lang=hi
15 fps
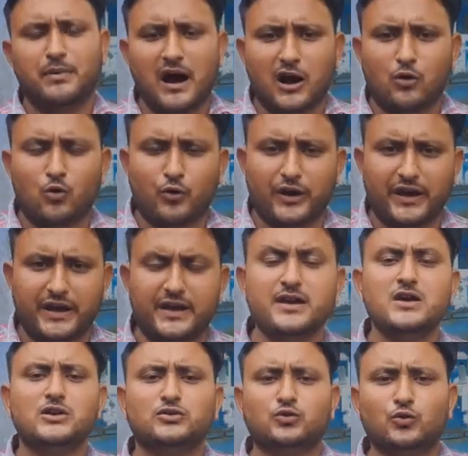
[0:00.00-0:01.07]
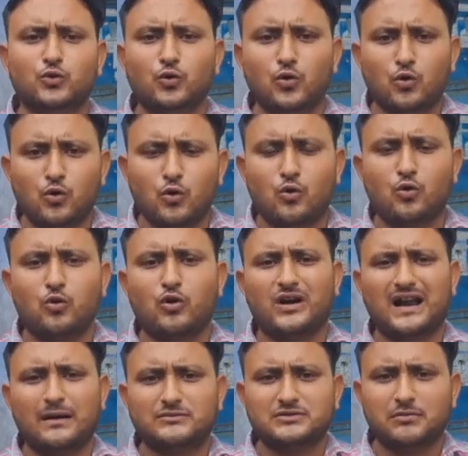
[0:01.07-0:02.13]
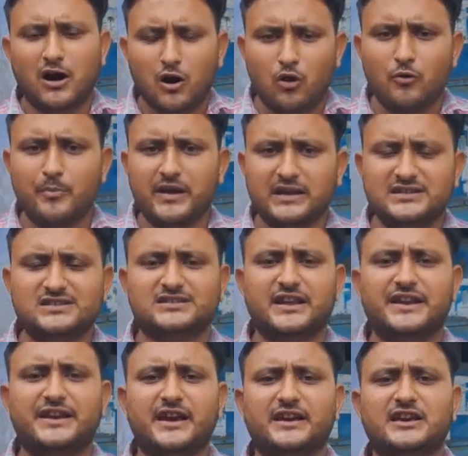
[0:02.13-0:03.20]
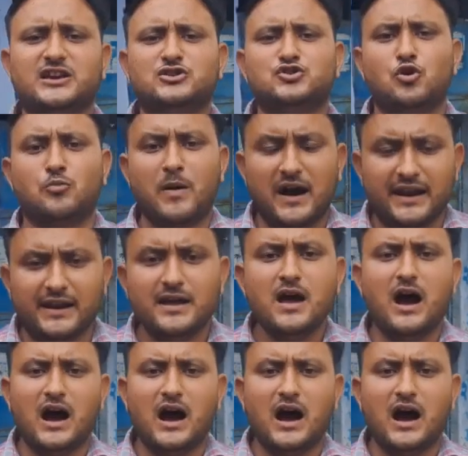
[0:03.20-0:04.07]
विभागों के तो लोगों को ग्राम सभाओं में जिस तरीके की ये चौपाल